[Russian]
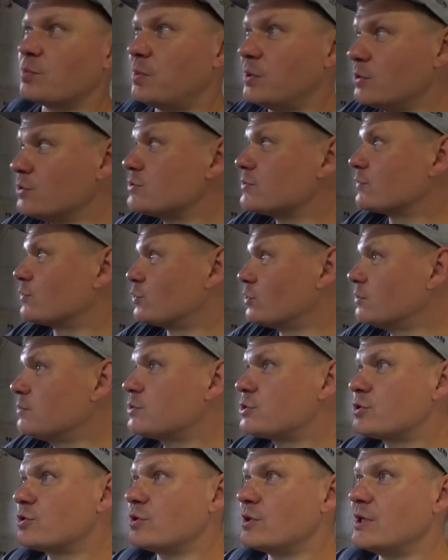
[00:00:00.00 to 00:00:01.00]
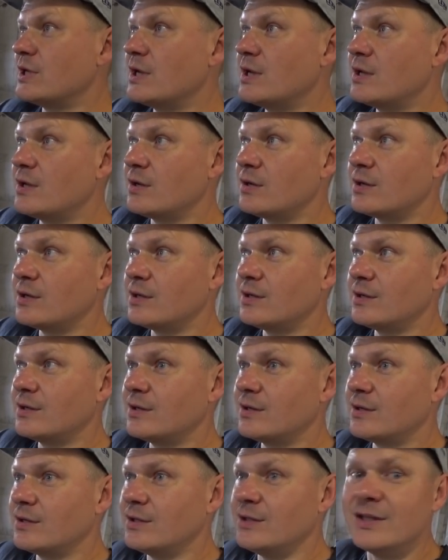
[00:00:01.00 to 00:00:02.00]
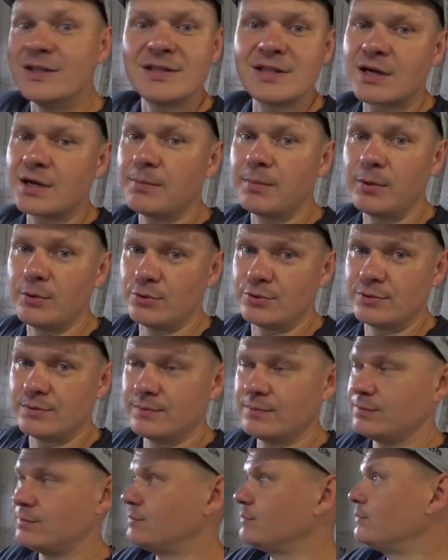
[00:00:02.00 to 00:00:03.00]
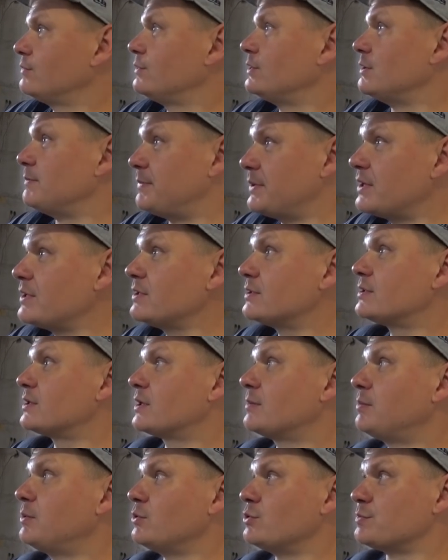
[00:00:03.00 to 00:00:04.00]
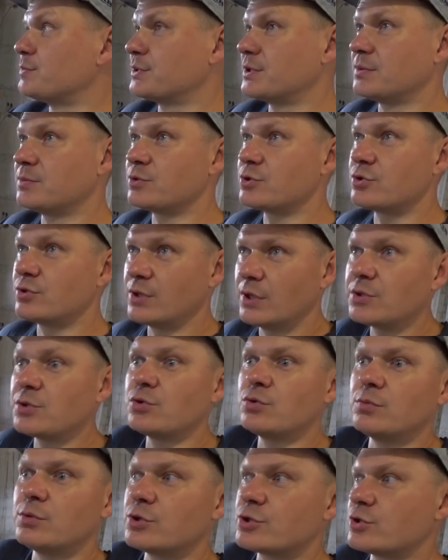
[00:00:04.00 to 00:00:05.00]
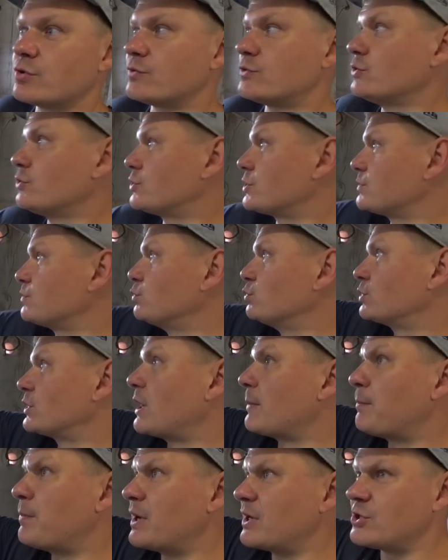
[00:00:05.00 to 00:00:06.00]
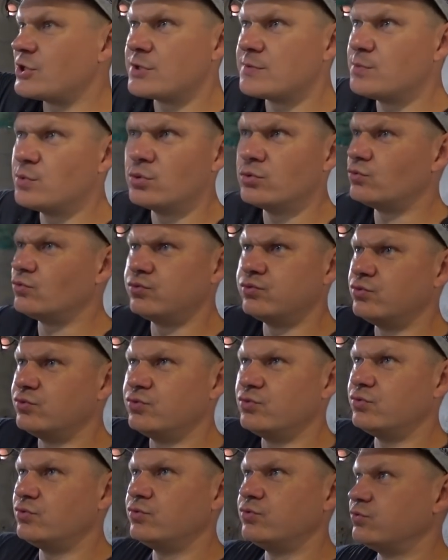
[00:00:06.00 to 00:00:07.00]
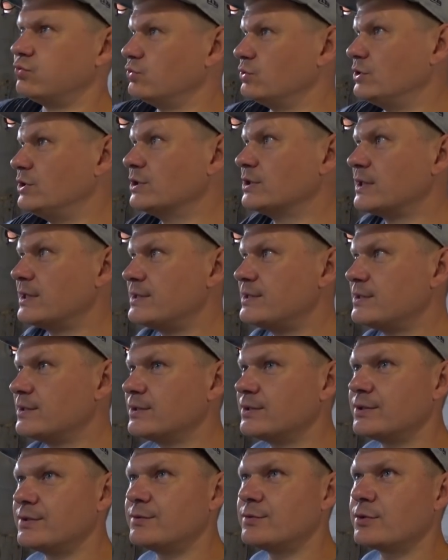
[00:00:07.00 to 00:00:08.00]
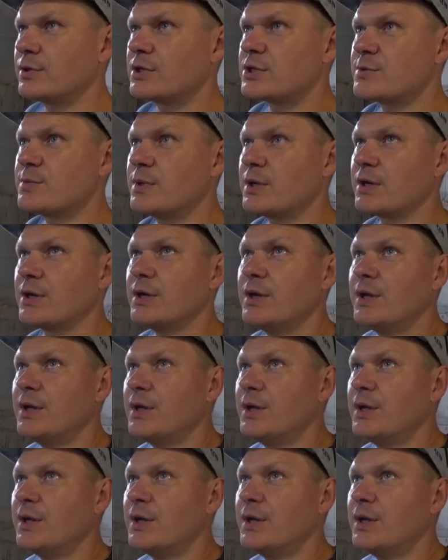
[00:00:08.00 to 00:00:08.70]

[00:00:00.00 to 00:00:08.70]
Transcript: Плюс в том, что я не тороплюсь. Теперь не тороплюсь, потому что я-то думал, что все, сейчас будут копать, сейчас будут дела делать и все, кошмар.